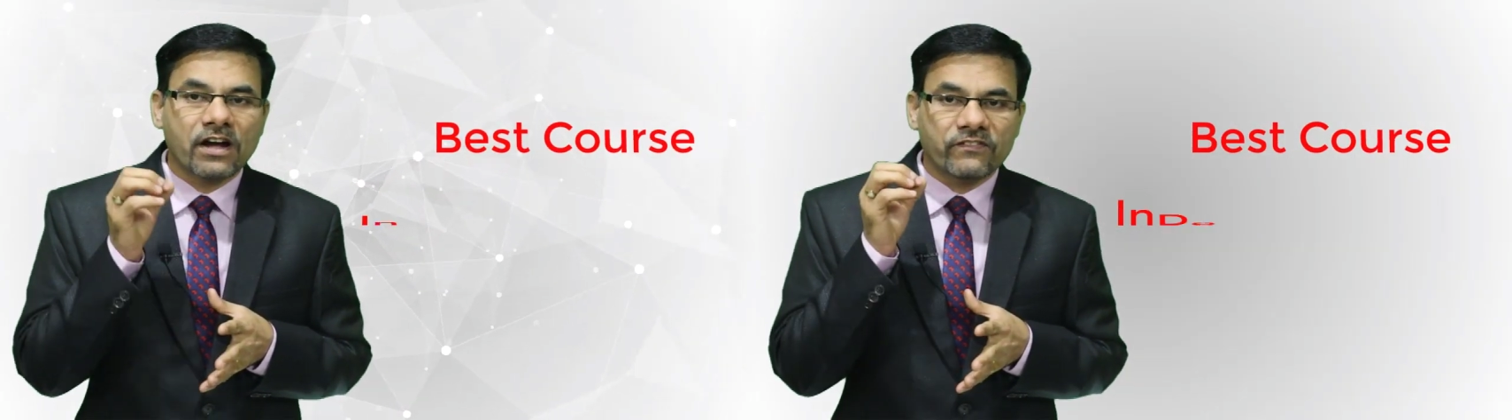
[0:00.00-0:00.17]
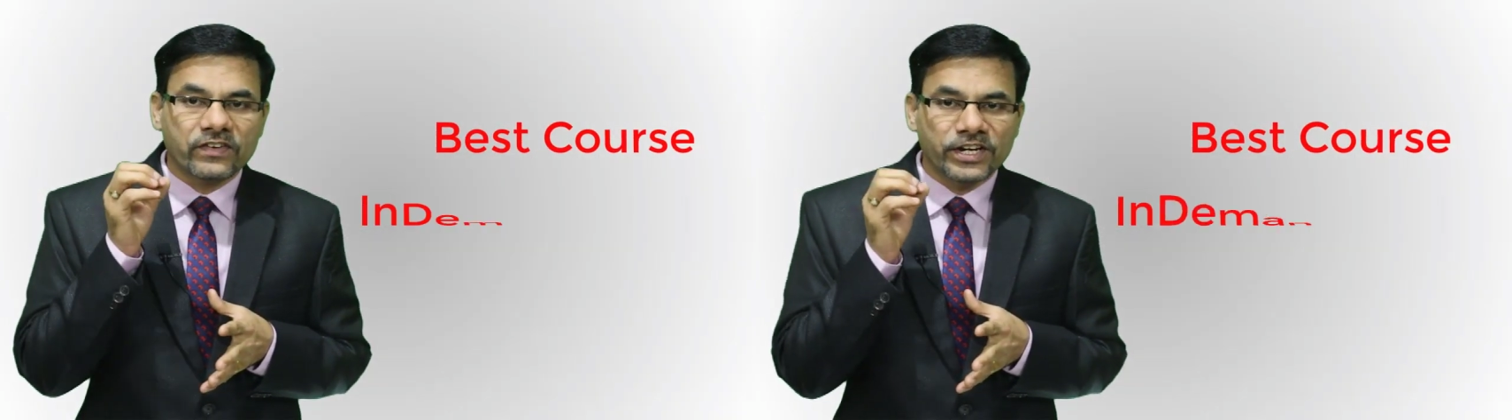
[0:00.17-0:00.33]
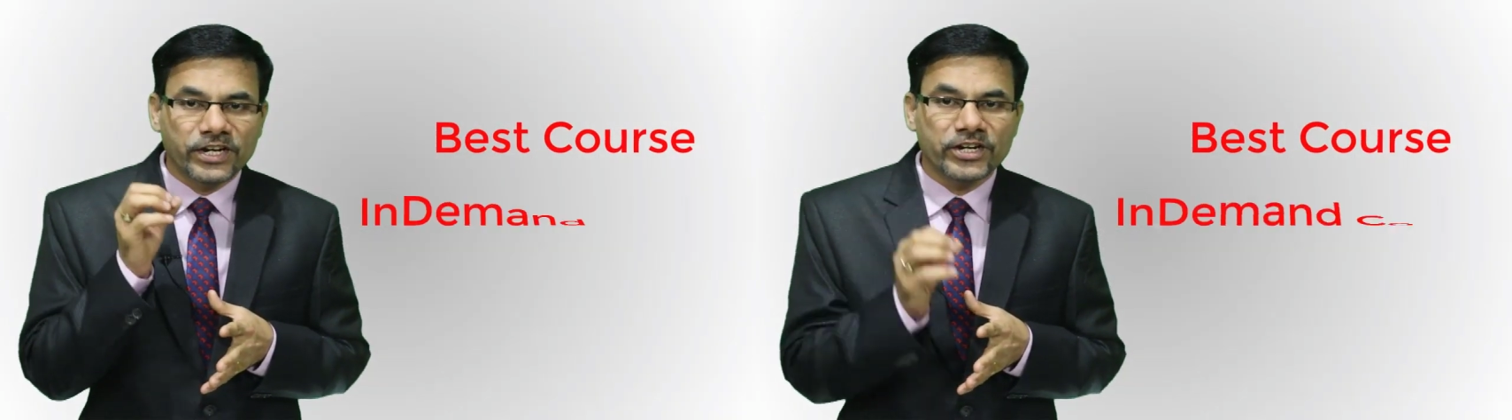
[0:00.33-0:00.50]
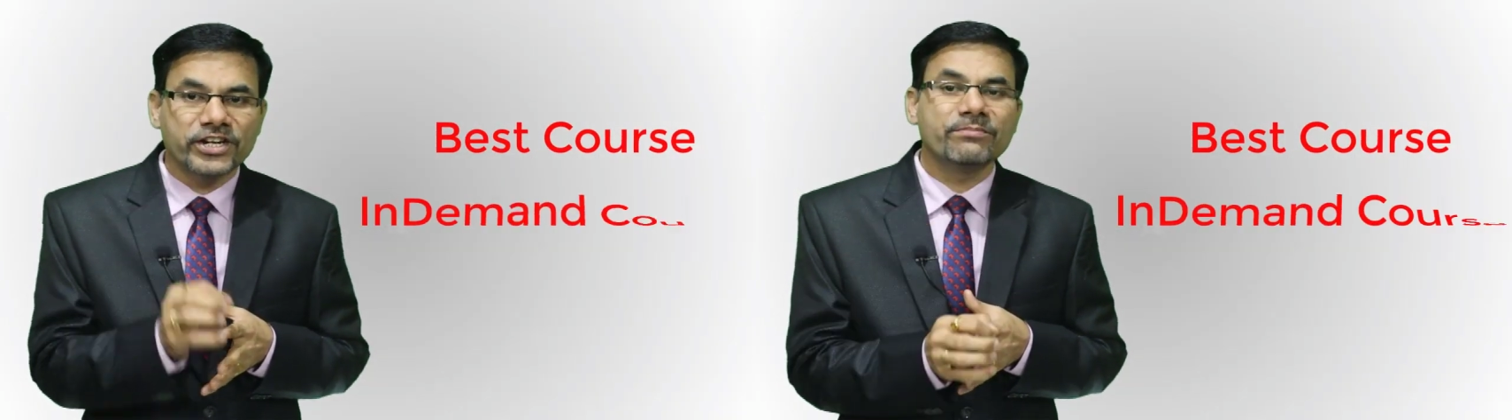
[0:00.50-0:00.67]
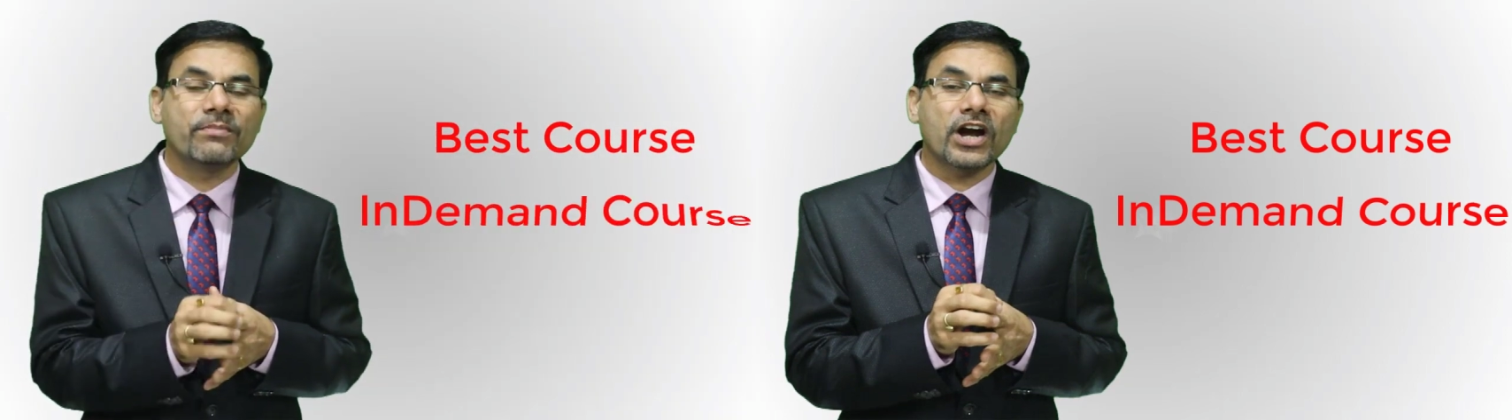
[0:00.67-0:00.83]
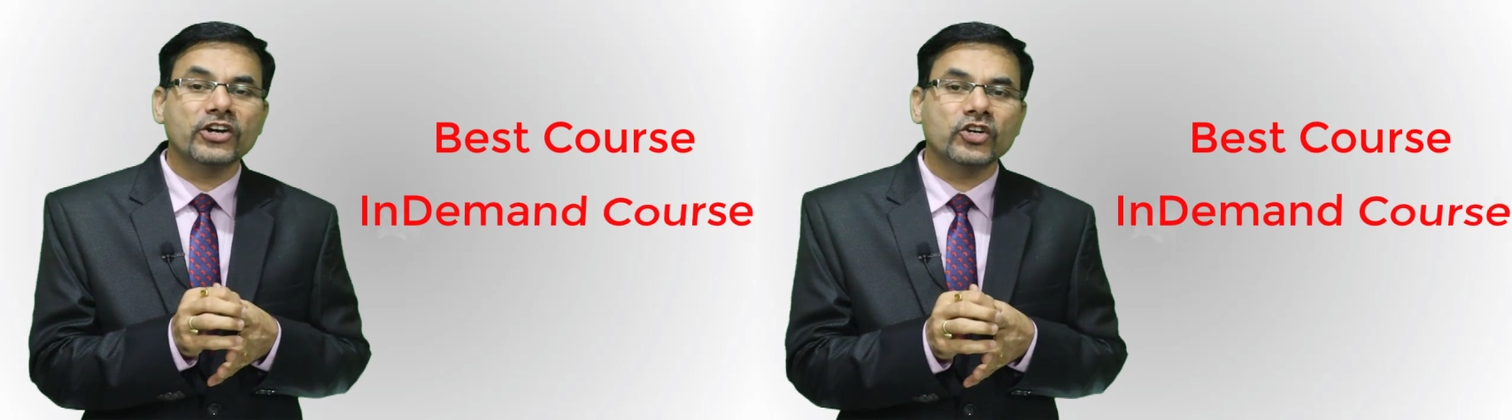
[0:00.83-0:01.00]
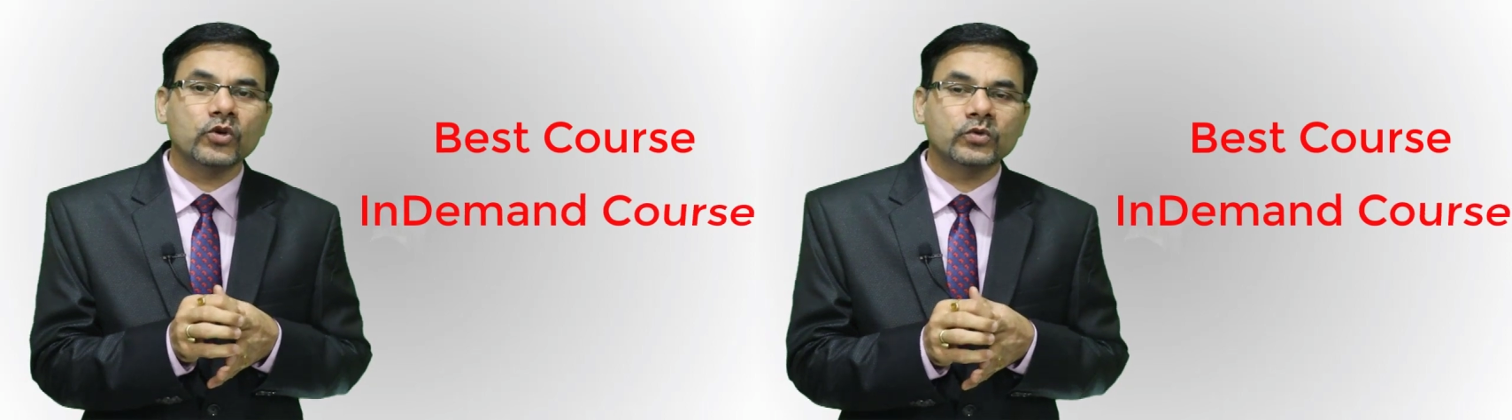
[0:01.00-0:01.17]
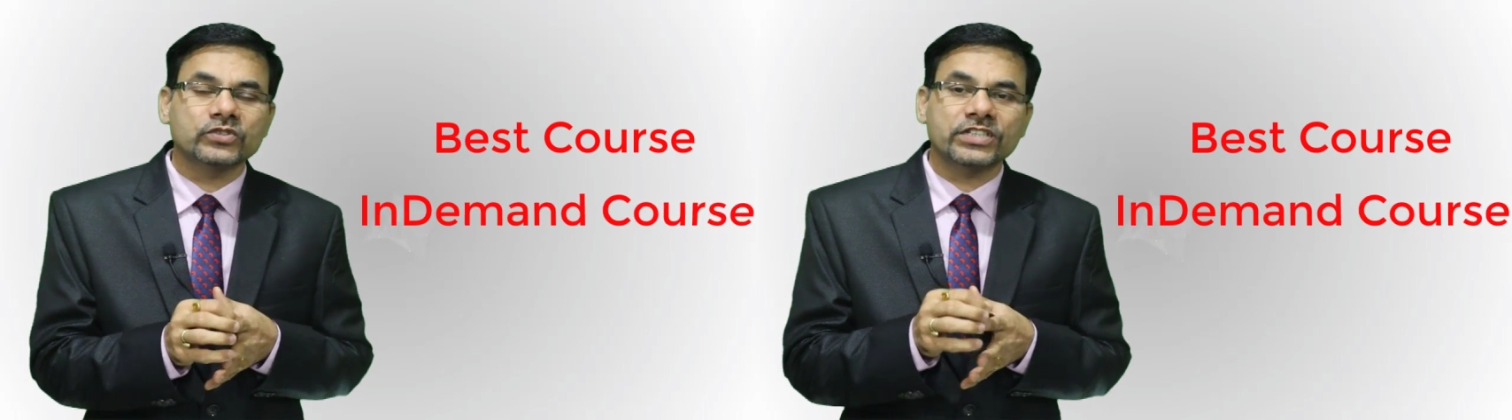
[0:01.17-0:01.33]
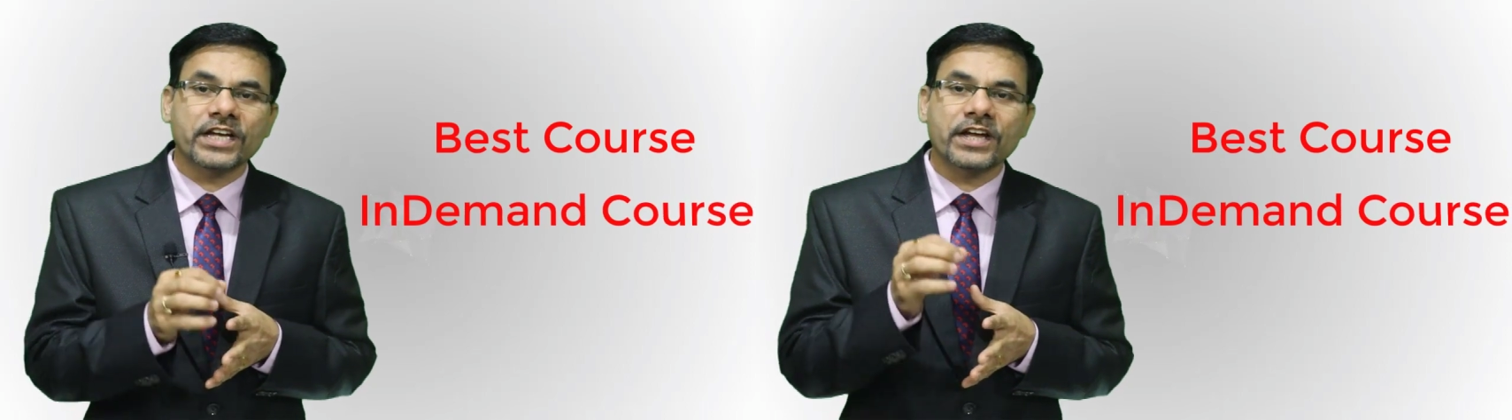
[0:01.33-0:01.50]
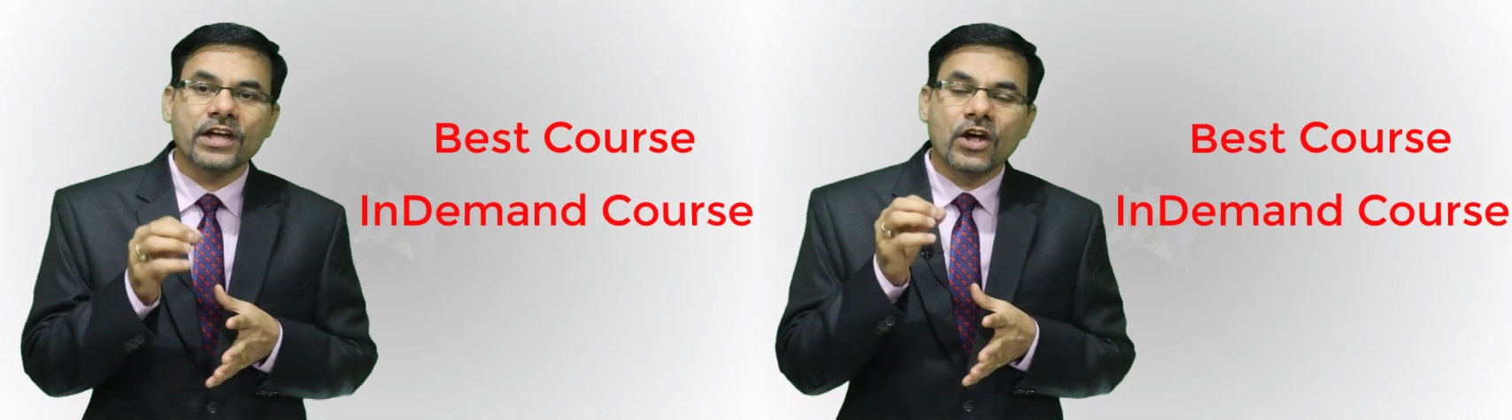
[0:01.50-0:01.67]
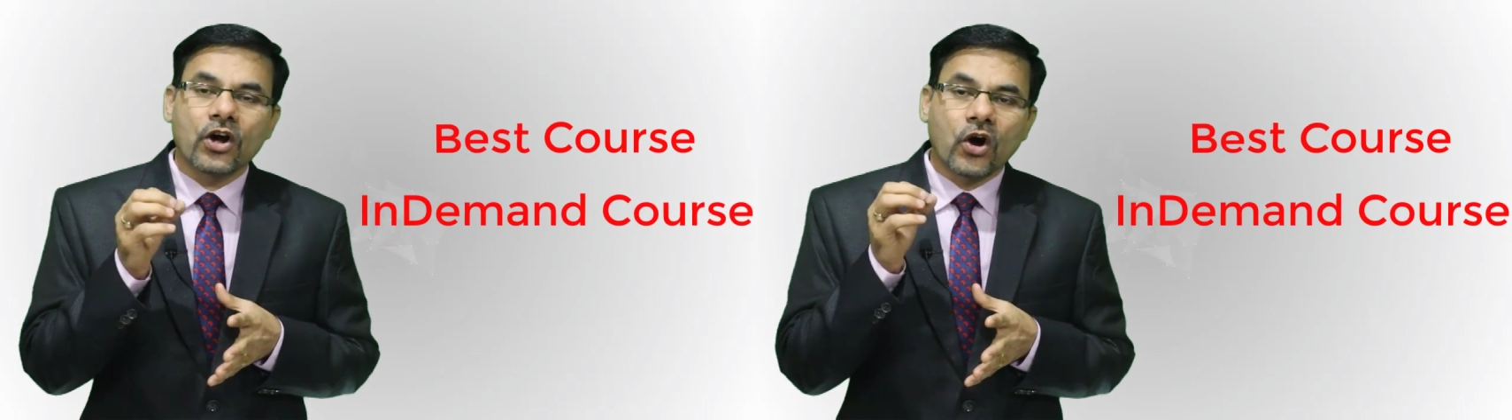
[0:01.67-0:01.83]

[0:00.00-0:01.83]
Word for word: काफ़ी इन डिमांड कोर्स है